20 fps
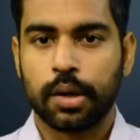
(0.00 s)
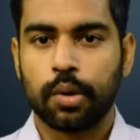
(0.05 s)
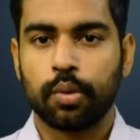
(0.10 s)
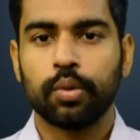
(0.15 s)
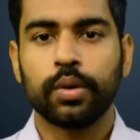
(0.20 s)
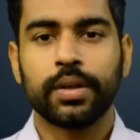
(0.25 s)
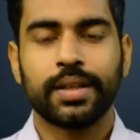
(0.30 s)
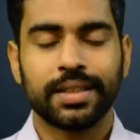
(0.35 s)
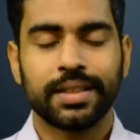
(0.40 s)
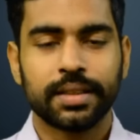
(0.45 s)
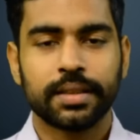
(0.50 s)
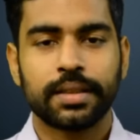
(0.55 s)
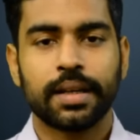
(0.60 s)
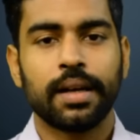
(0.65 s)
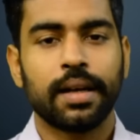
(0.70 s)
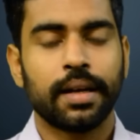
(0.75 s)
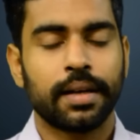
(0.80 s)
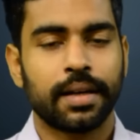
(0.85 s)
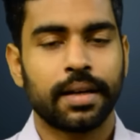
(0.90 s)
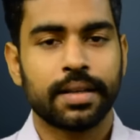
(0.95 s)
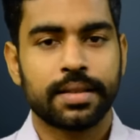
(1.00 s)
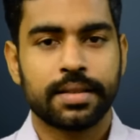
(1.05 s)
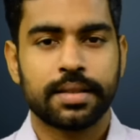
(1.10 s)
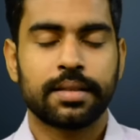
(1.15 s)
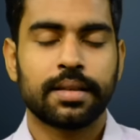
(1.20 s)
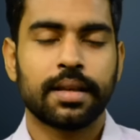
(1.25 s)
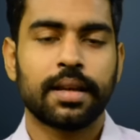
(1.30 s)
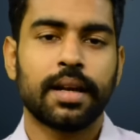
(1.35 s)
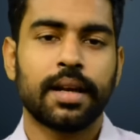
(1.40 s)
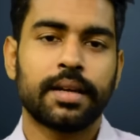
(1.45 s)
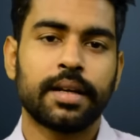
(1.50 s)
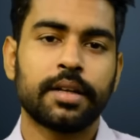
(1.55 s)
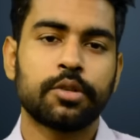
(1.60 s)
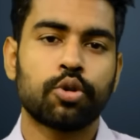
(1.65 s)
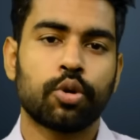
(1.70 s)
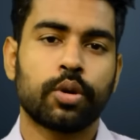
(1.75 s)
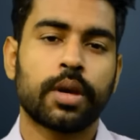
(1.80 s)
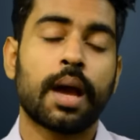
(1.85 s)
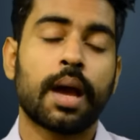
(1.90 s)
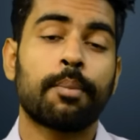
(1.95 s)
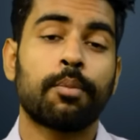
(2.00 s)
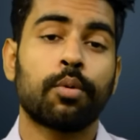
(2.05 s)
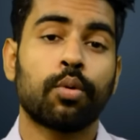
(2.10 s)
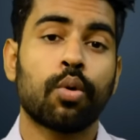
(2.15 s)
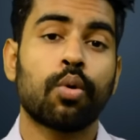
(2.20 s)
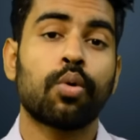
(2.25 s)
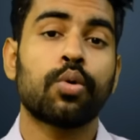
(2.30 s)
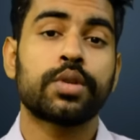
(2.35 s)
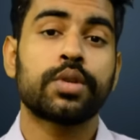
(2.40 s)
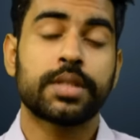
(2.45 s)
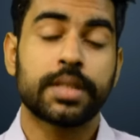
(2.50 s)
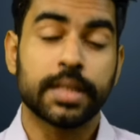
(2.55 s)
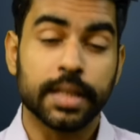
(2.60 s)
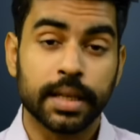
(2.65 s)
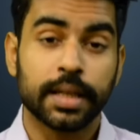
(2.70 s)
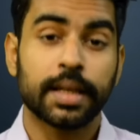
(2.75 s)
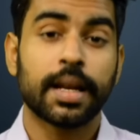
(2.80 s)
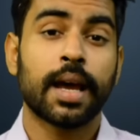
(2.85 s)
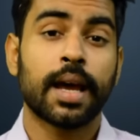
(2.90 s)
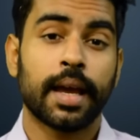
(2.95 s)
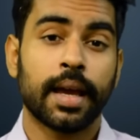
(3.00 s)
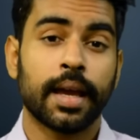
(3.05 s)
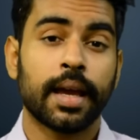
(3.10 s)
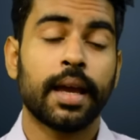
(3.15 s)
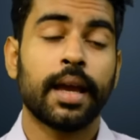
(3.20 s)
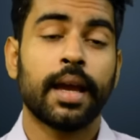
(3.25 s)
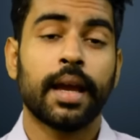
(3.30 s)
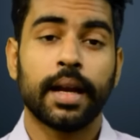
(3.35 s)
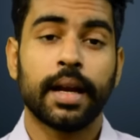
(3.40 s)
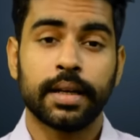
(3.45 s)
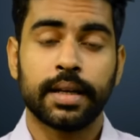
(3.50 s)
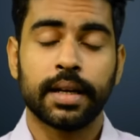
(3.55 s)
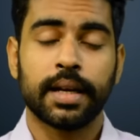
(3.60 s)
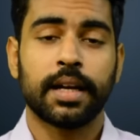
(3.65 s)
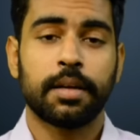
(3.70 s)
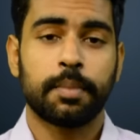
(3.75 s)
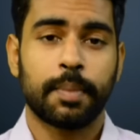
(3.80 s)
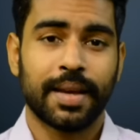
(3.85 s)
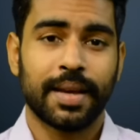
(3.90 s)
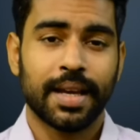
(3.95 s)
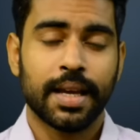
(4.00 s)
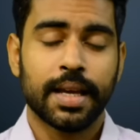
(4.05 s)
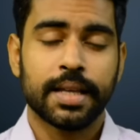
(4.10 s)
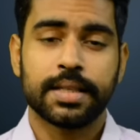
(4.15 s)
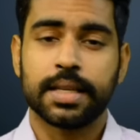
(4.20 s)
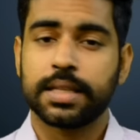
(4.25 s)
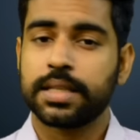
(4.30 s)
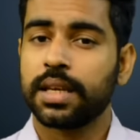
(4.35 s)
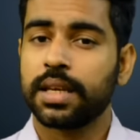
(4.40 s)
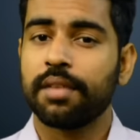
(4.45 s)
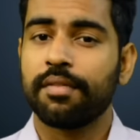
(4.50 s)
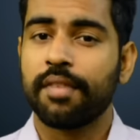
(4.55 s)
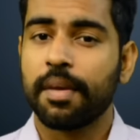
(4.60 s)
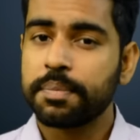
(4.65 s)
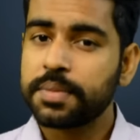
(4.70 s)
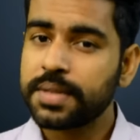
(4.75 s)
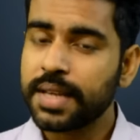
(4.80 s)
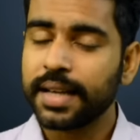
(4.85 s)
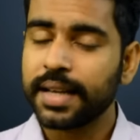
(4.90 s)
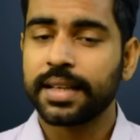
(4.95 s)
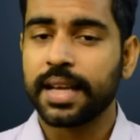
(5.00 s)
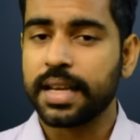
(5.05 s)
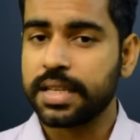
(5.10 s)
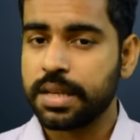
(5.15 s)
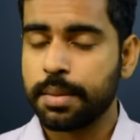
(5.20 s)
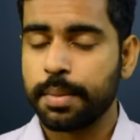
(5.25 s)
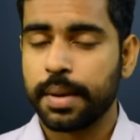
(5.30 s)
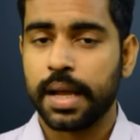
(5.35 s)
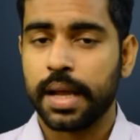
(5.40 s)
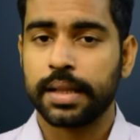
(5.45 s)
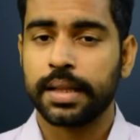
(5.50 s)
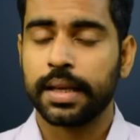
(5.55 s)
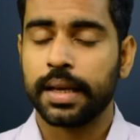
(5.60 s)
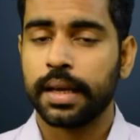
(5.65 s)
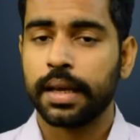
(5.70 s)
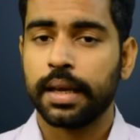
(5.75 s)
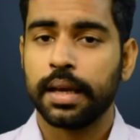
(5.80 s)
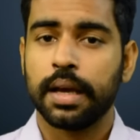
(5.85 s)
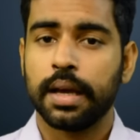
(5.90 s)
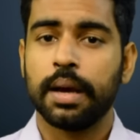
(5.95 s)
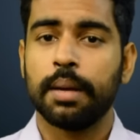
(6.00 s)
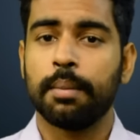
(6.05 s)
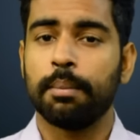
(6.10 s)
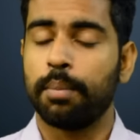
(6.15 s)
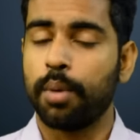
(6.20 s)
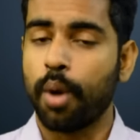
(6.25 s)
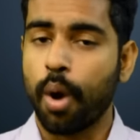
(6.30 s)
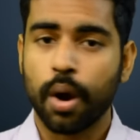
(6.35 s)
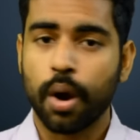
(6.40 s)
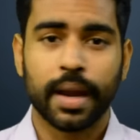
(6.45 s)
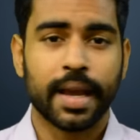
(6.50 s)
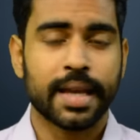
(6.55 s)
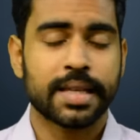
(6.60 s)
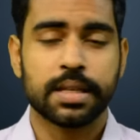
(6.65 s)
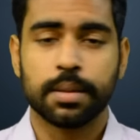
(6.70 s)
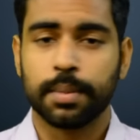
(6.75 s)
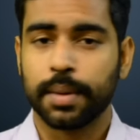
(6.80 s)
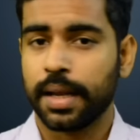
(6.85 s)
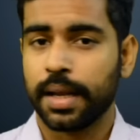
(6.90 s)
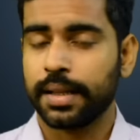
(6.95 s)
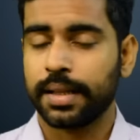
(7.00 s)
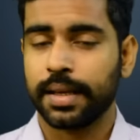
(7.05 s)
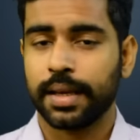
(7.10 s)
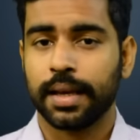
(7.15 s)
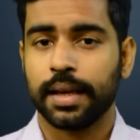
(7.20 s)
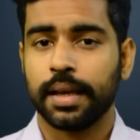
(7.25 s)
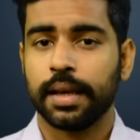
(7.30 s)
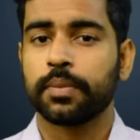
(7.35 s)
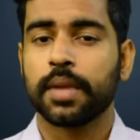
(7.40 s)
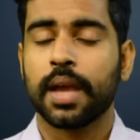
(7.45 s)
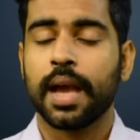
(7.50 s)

हूँ डिजिटल लिटरेसी से रिलेटेड जो कि आप लोगों को सीखना है इंटरनेट पे जैसे कि वेबसाइट कैसे बनाते हैं ब्लॉग कैसे बनाते हैं